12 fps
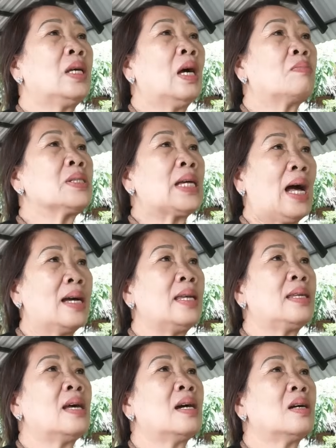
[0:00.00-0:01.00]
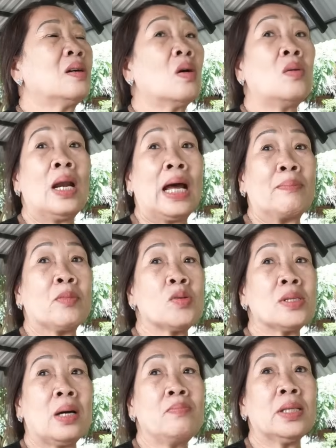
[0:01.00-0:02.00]
chỉ không sợ gì trơn á cô làm cô
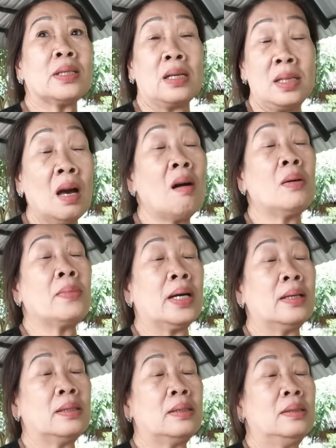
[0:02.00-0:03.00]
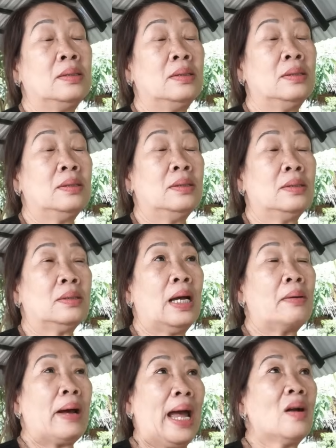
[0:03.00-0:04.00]
sống thì tự do mà dạ.
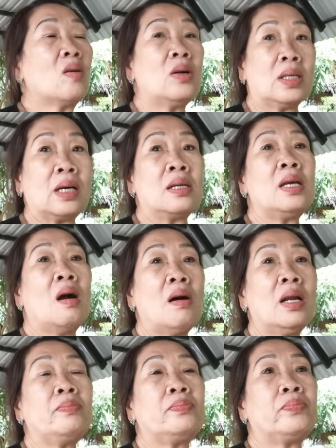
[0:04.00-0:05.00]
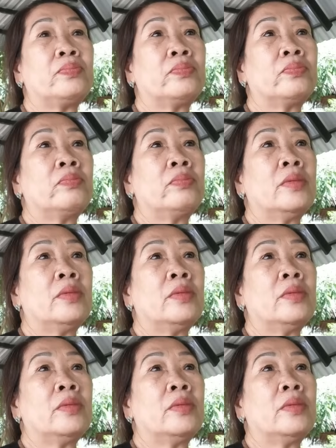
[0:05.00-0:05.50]
căn bản cô là tự do lắm dạ.